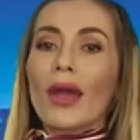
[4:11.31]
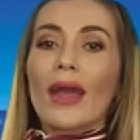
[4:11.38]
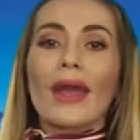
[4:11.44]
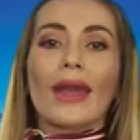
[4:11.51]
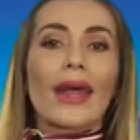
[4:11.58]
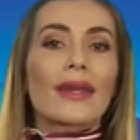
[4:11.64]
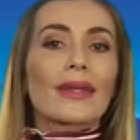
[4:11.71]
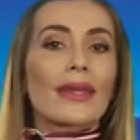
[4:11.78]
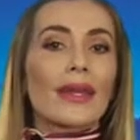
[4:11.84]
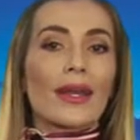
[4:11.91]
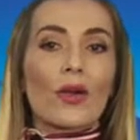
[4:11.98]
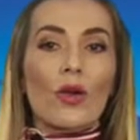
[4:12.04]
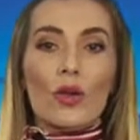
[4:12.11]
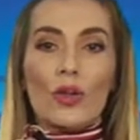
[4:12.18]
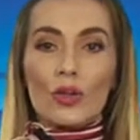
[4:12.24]
era
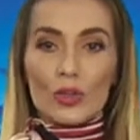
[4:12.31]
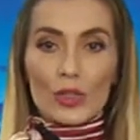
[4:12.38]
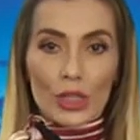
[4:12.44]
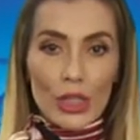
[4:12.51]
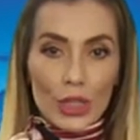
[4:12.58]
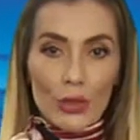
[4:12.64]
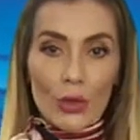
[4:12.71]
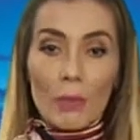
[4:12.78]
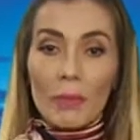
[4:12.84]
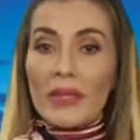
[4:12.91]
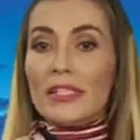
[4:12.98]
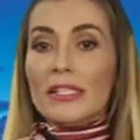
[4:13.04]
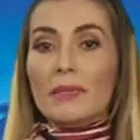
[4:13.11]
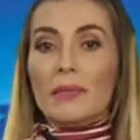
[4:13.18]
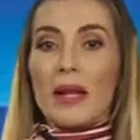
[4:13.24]
reconocido
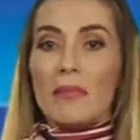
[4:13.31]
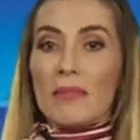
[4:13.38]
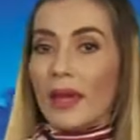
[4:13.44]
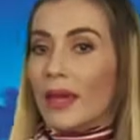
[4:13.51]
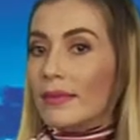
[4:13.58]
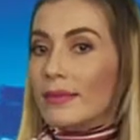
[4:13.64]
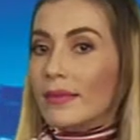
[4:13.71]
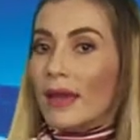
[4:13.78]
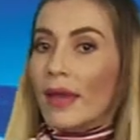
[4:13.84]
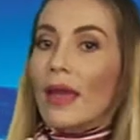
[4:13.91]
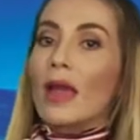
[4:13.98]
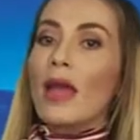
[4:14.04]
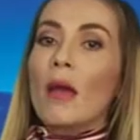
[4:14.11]
principalmente